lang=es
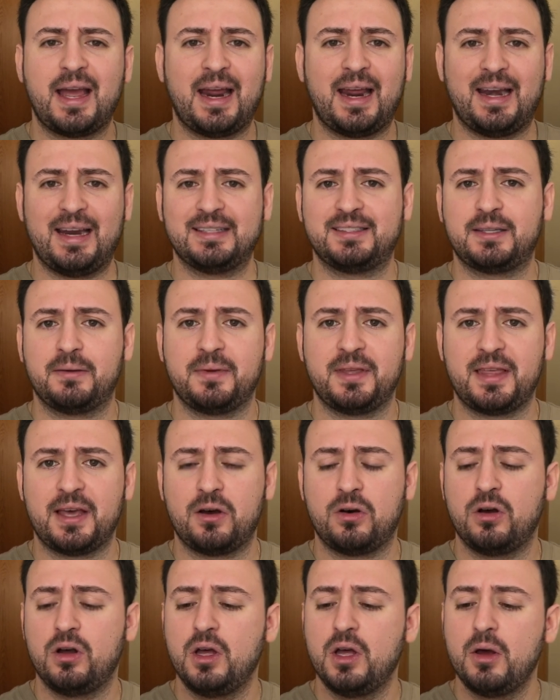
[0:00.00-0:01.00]
En este
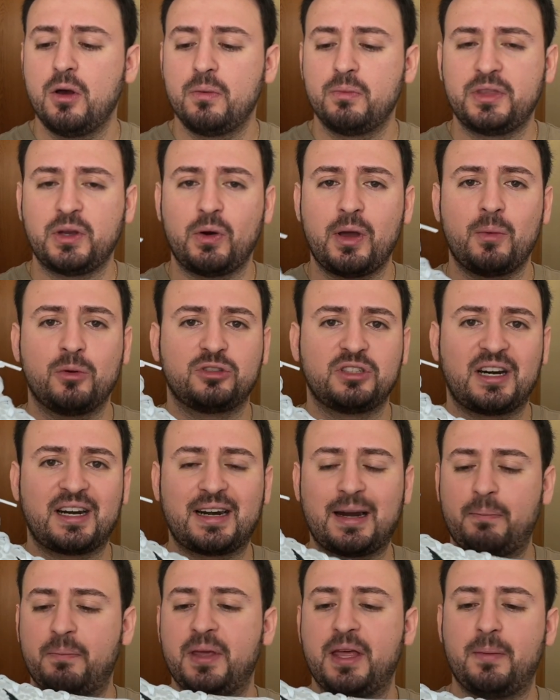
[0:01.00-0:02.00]
video te voy a mostrar
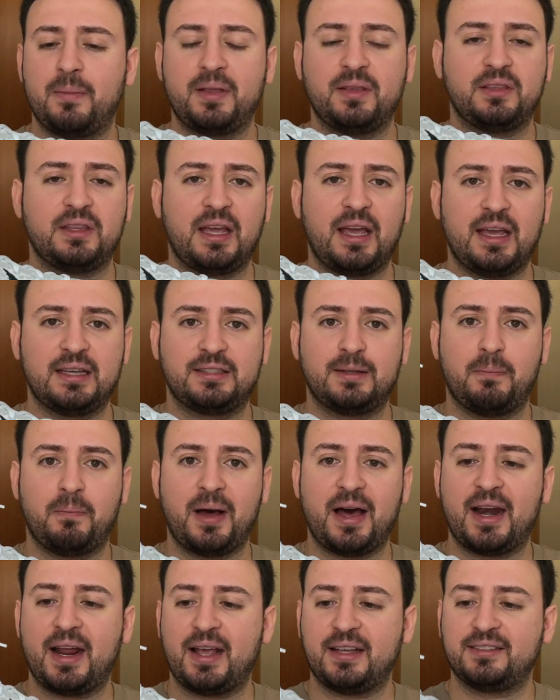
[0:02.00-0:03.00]
rápidamente este
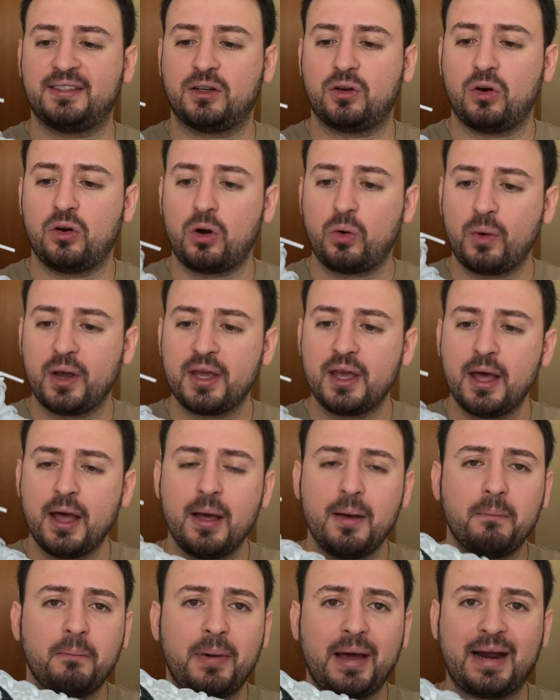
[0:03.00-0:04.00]
par, este colorway,
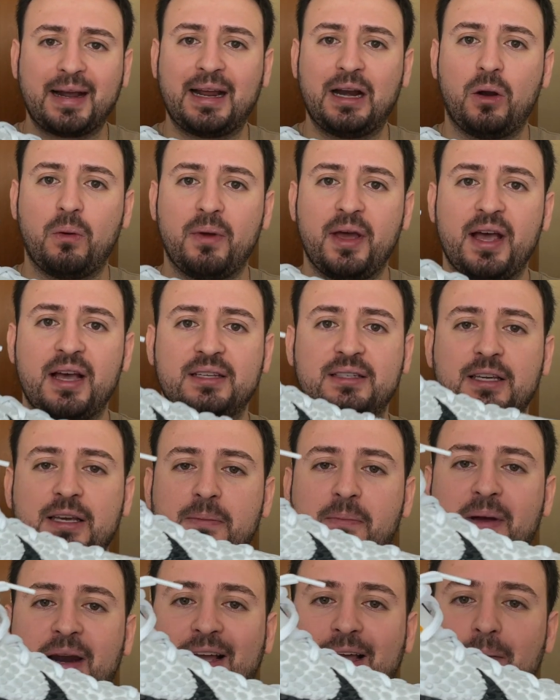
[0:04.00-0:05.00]
para que lo veas y
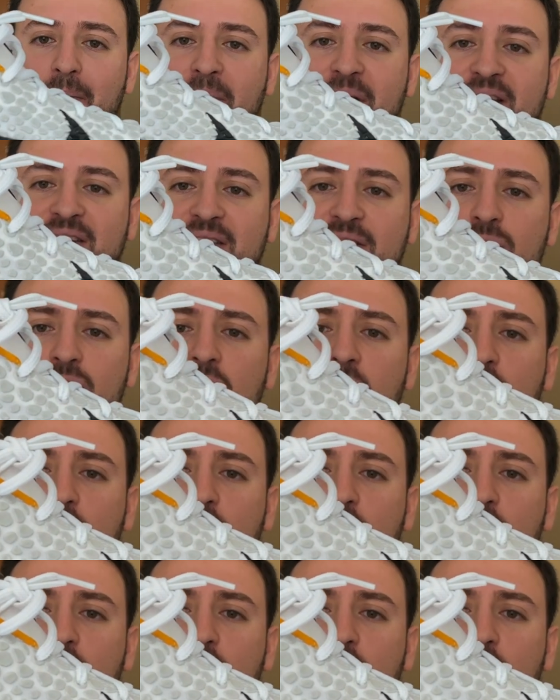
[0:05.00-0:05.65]
para que aprecies uno de